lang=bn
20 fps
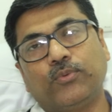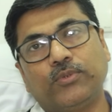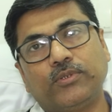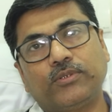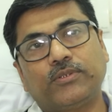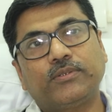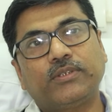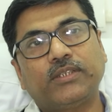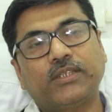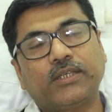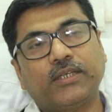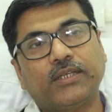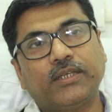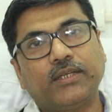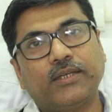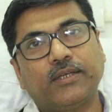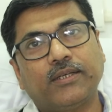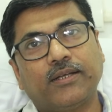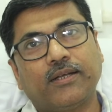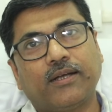উল্টো দিকে
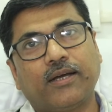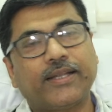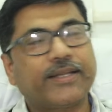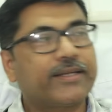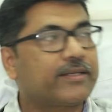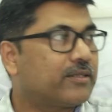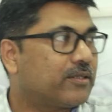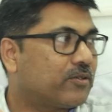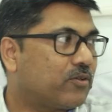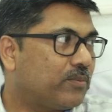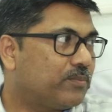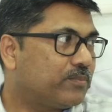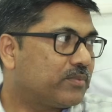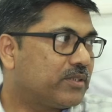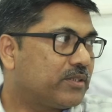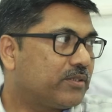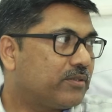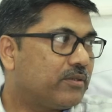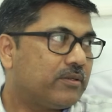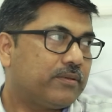আরেকটা
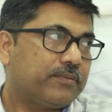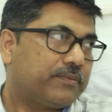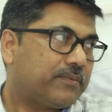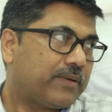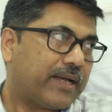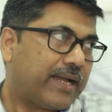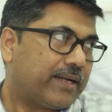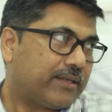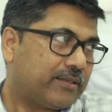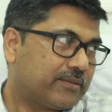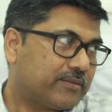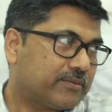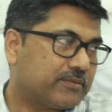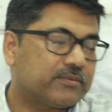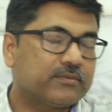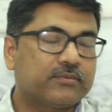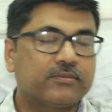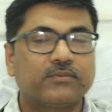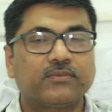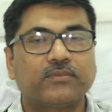কম্পোনেন্ট হলো ফ্যাট
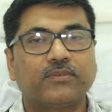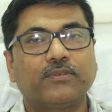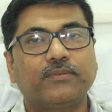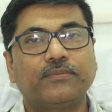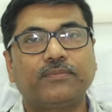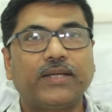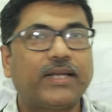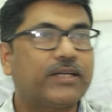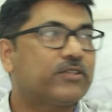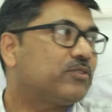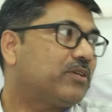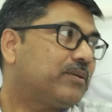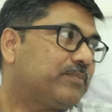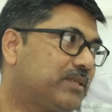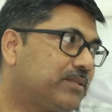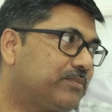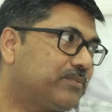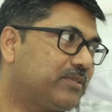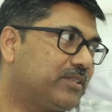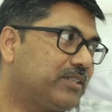ফ্যাটও
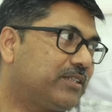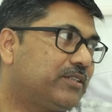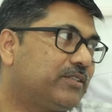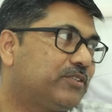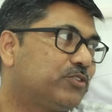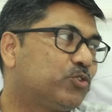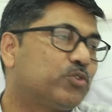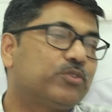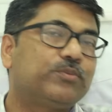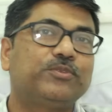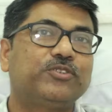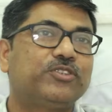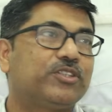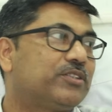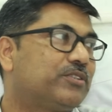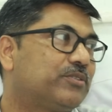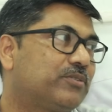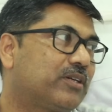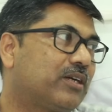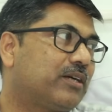আমরা বলি চর্বি
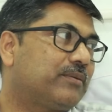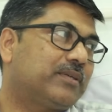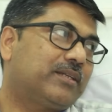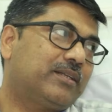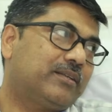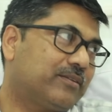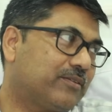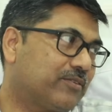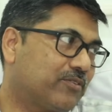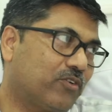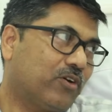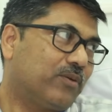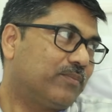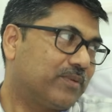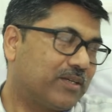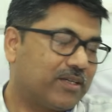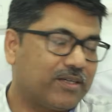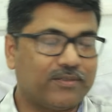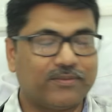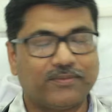জাতীয় খাবার
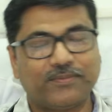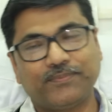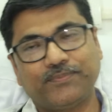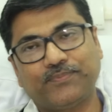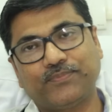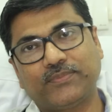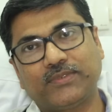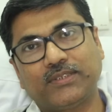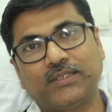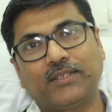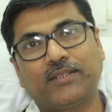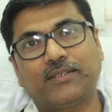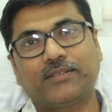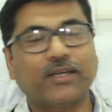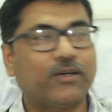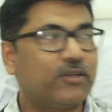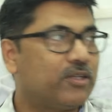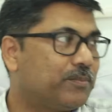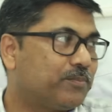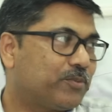কম খাও
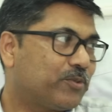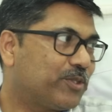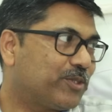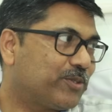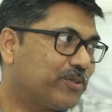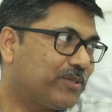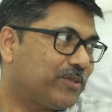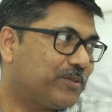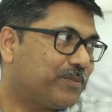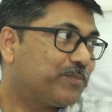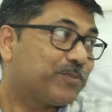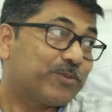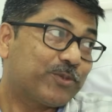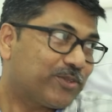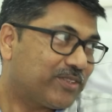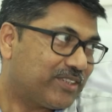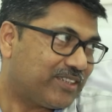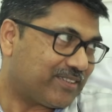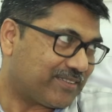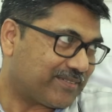তাহলে পড়ে রইল
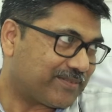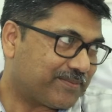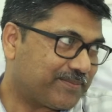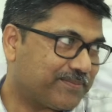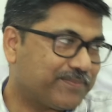প্রোটিন